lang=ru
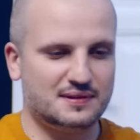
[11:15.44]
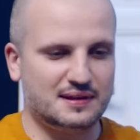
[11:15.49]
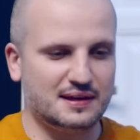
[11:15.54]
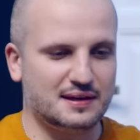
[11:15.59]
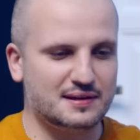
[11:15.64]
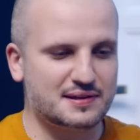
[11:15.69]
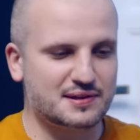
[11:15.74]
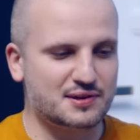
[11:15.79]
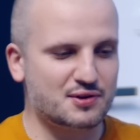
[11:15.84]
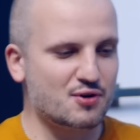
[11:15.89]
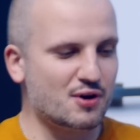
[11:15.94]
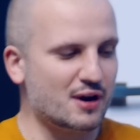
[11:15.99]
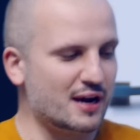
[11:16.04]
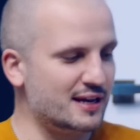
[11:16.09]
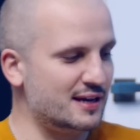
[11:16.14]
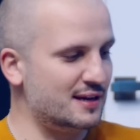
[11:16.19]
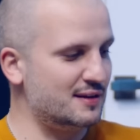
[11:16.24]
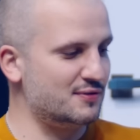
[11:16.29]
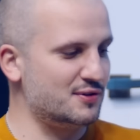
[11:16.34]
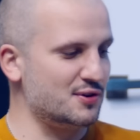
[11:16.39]
30
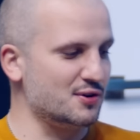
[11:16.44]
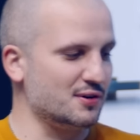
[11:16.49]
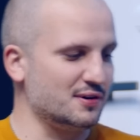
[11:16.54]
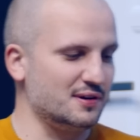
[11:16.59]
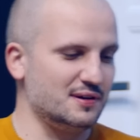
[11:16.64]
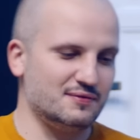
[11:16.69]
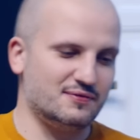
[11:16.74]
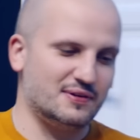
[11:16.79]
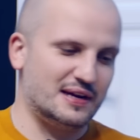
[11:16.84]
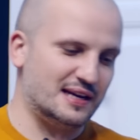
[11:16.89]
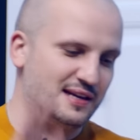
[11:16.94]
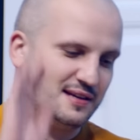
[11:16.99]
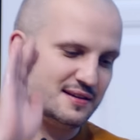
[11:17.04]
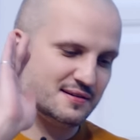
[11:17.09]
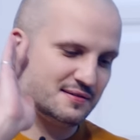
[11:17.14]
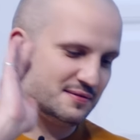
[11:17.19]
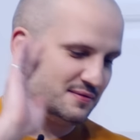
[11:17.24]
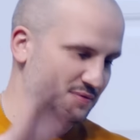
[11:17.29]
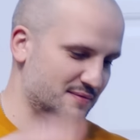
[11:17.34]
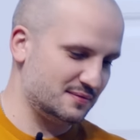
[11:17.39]
юаней, все, и
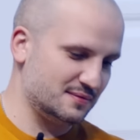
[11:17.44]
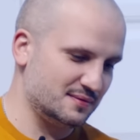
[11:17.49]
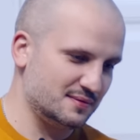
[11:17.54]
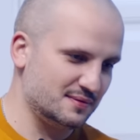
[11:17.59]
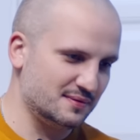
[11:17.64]
валите.